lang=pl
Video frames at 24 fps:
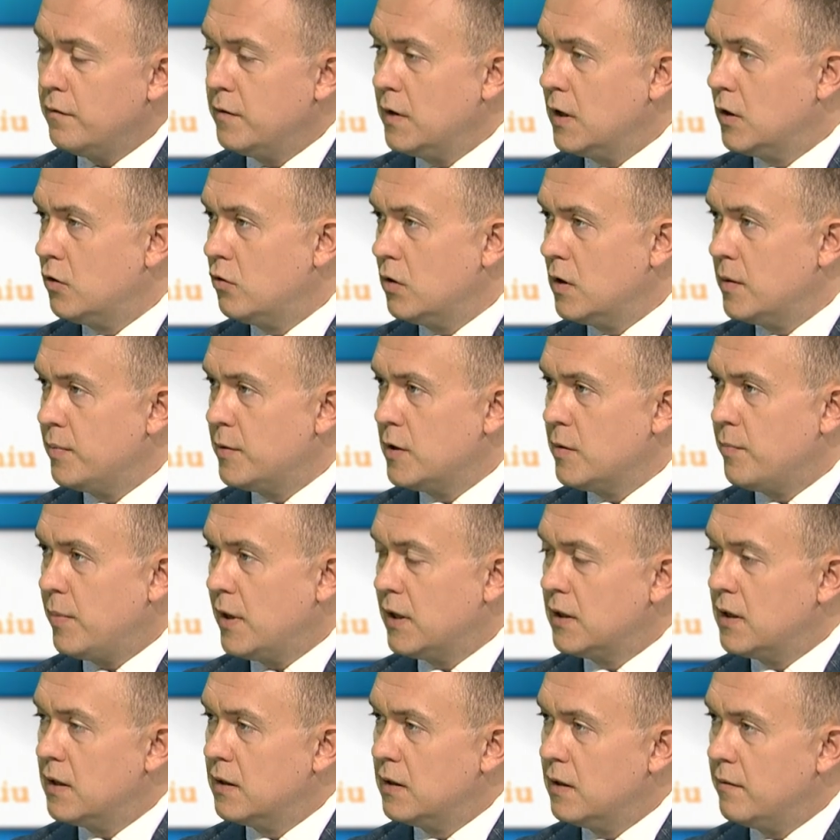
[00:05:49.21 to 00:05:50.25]
w niektórych
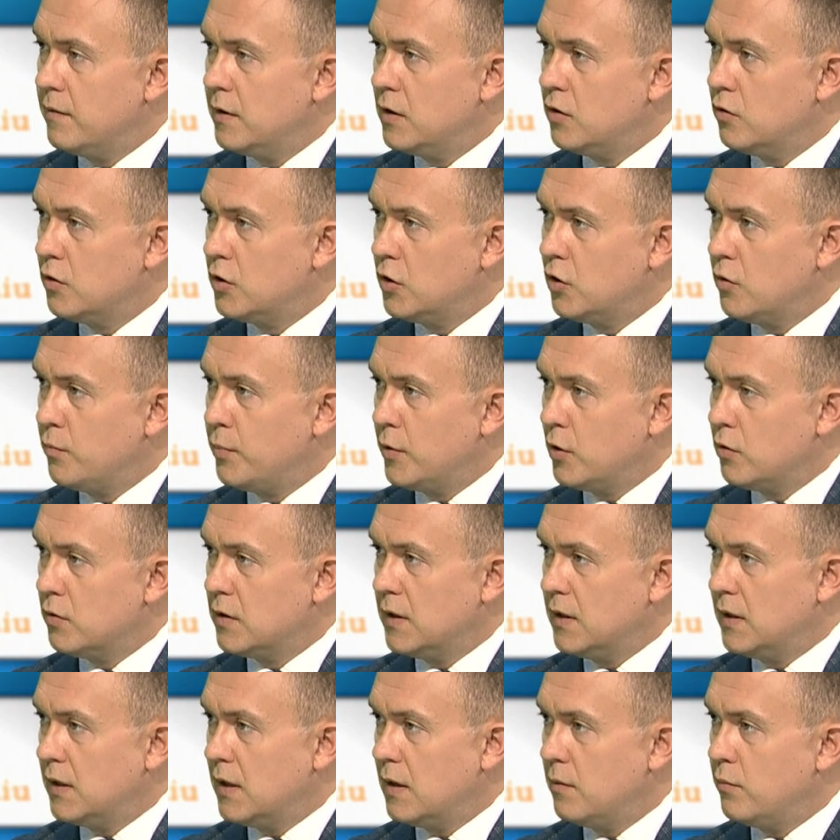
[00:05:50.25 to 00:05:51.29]
przypadkach nawet o
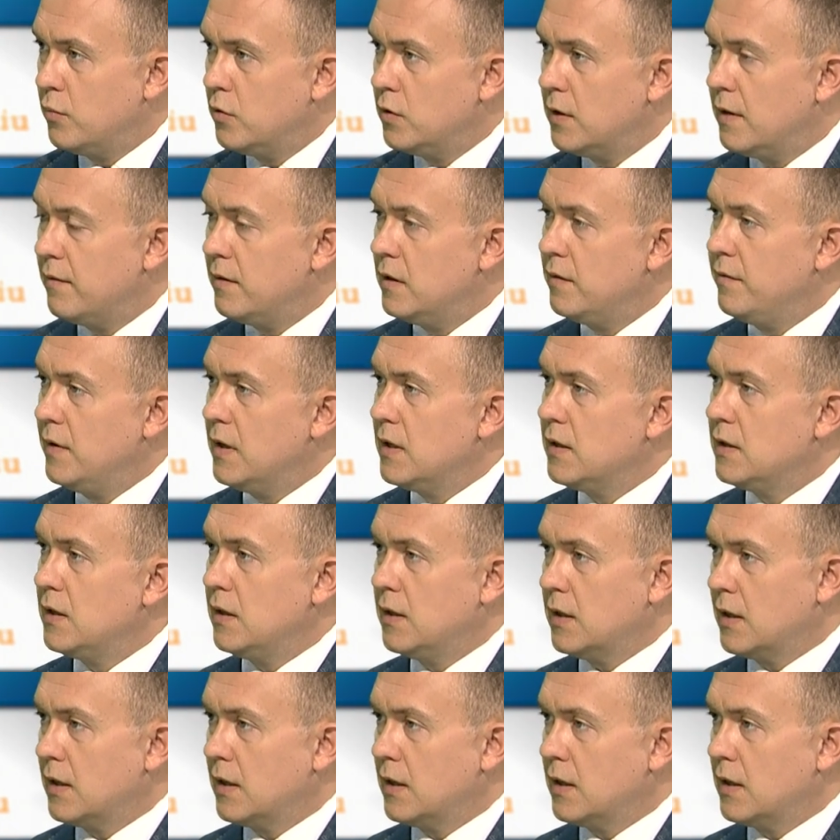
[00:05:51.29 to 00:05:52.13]
100% albo nawet więcej,